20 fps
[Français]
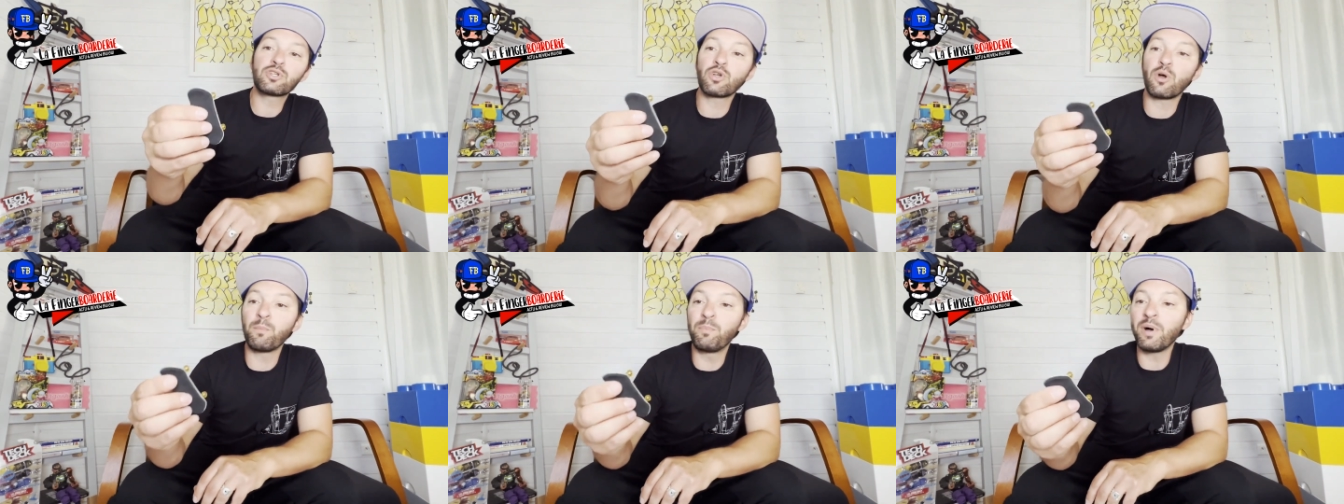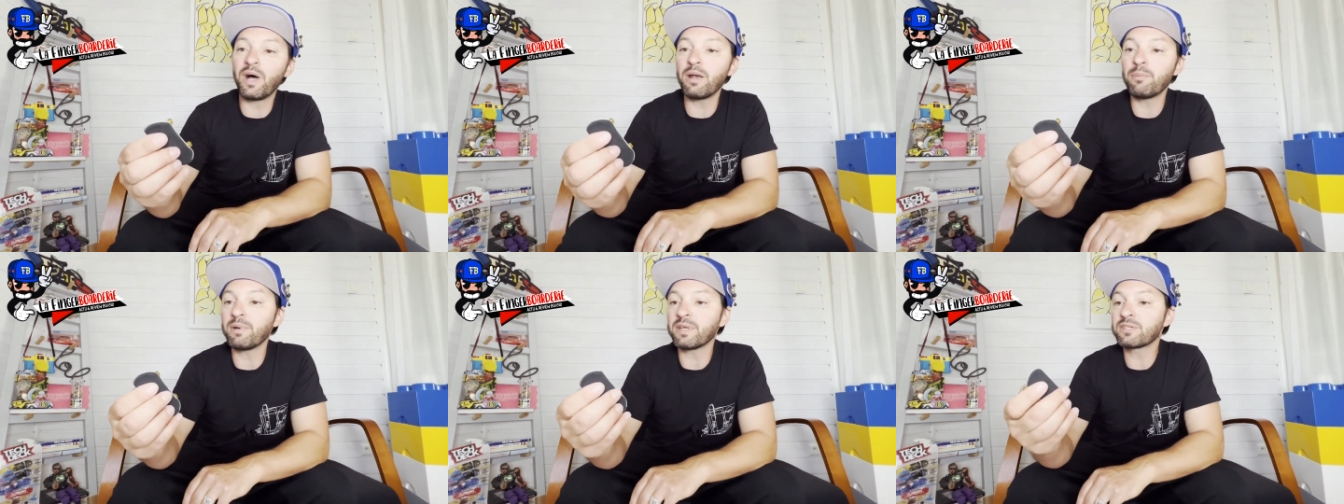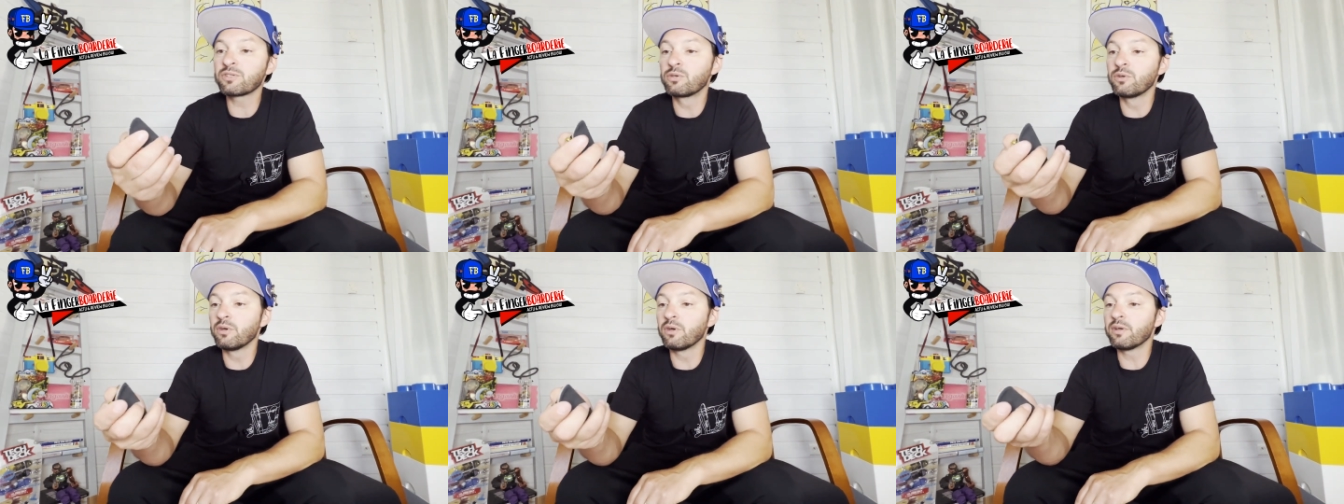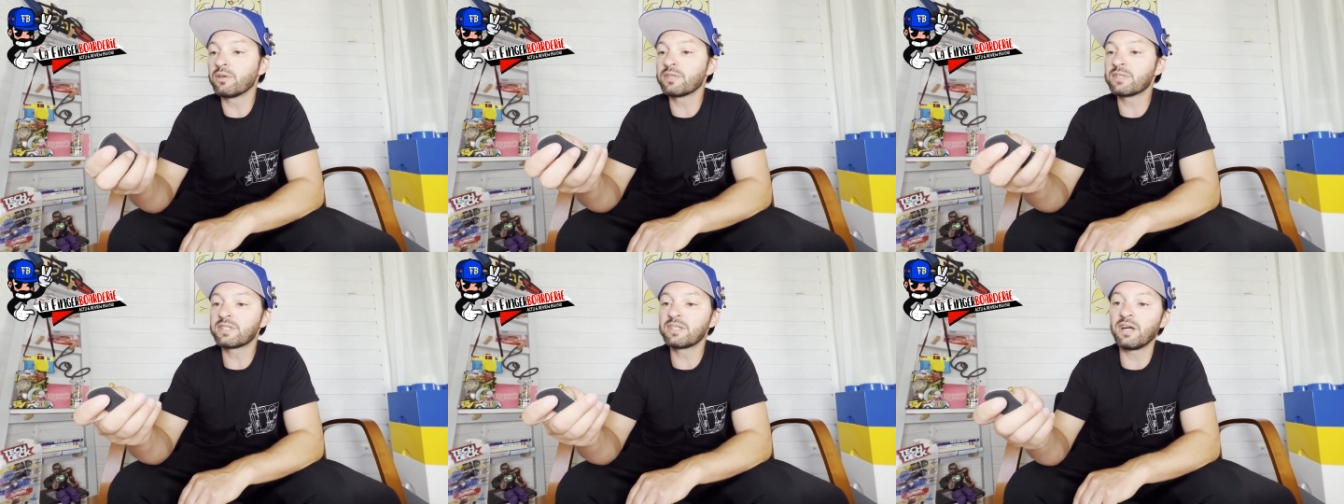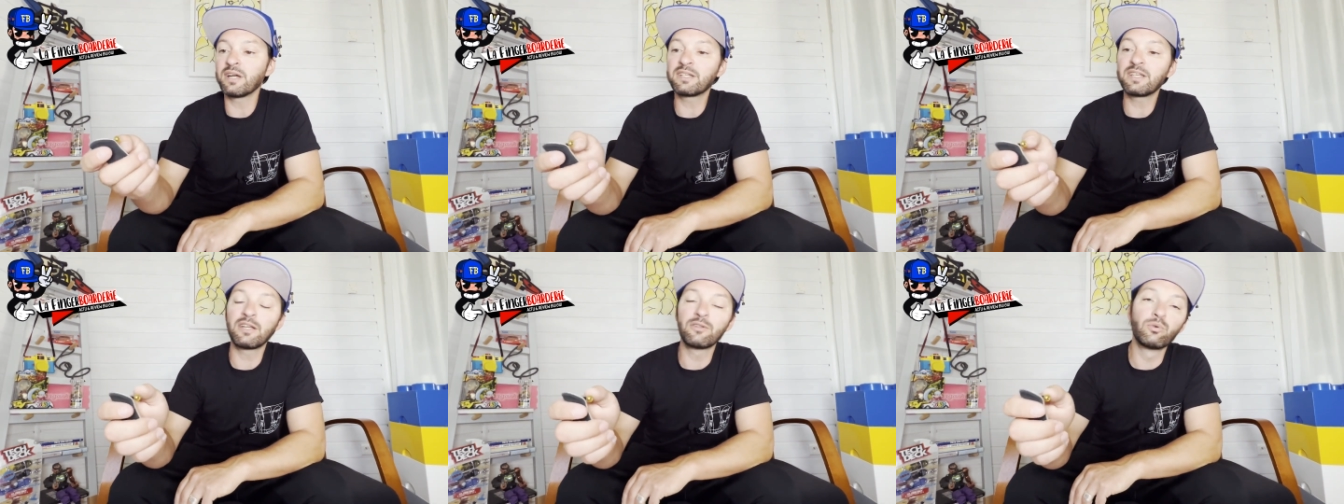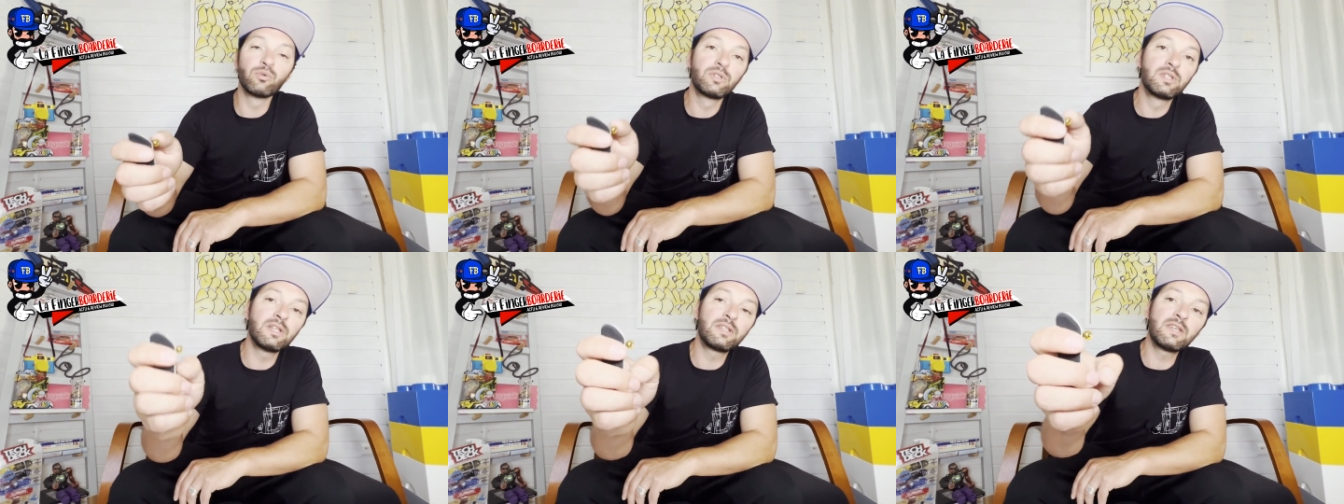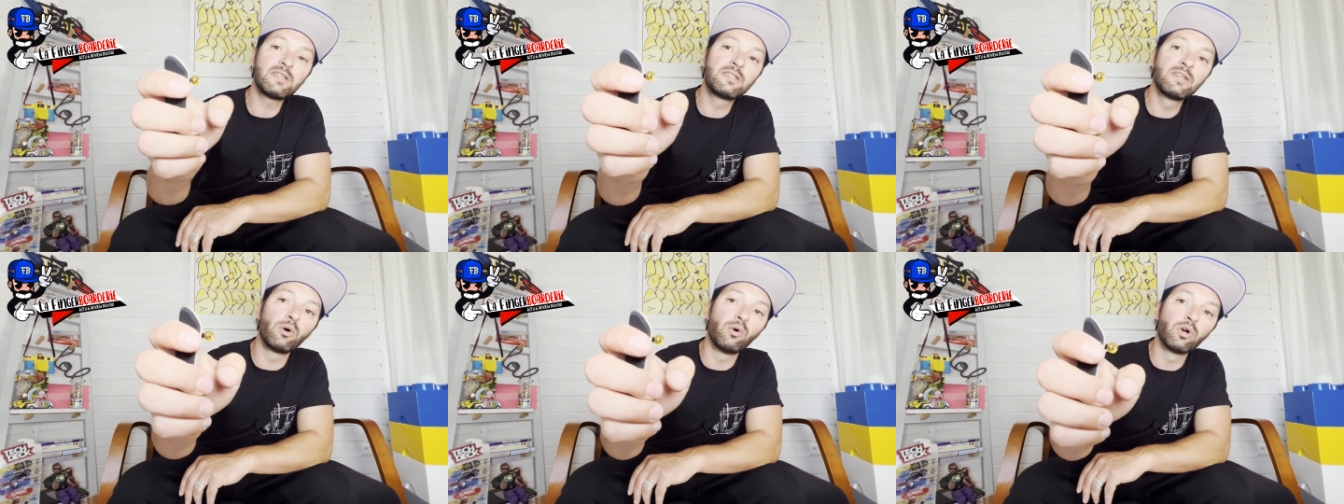j'en parle parce que c'est un cadeau de
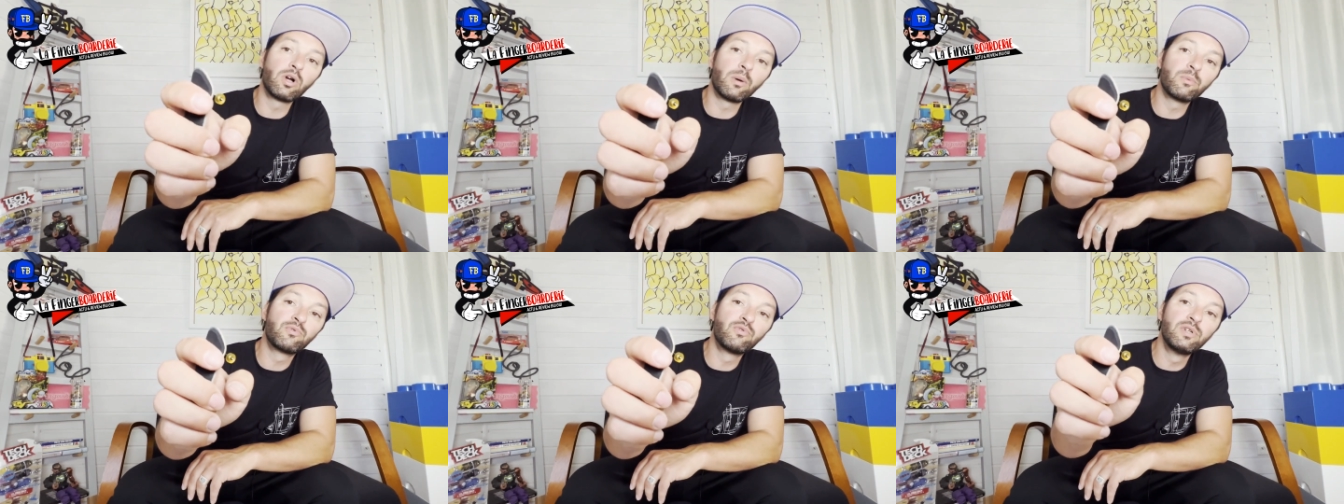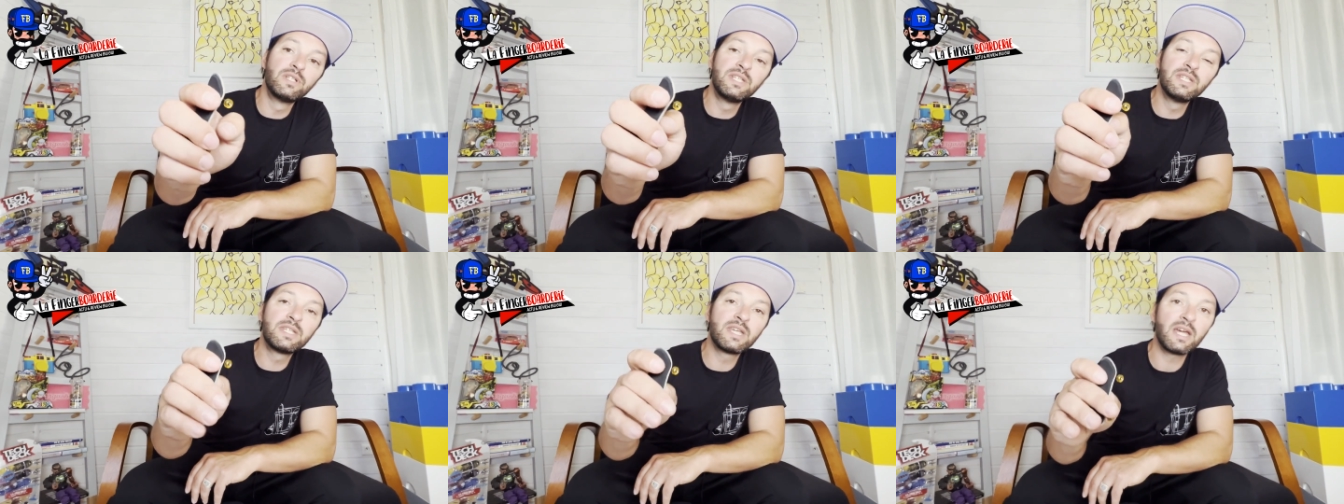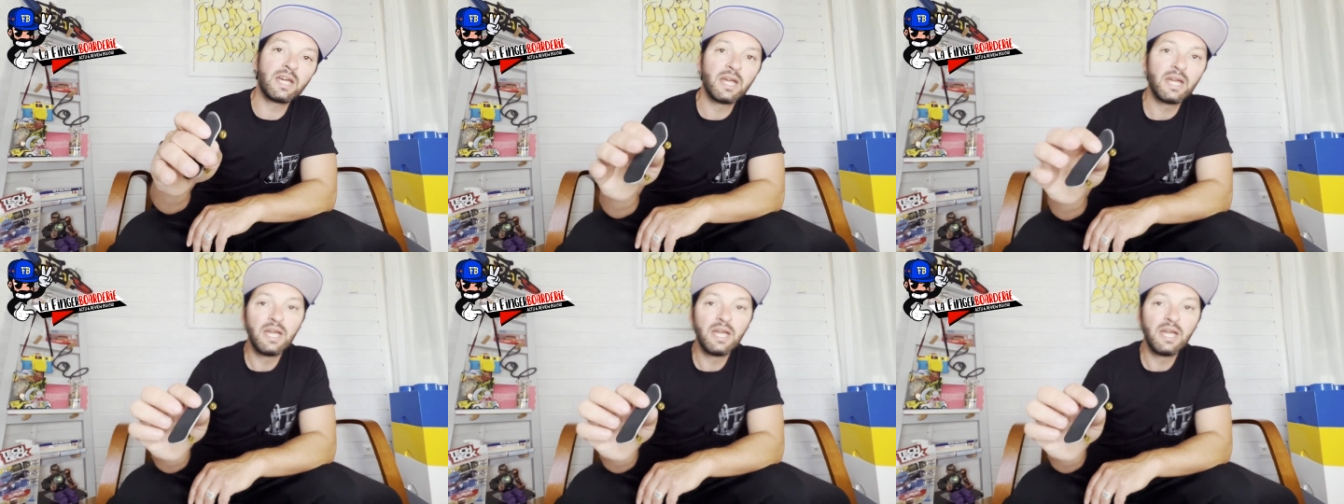DT0 comme je vous le disais.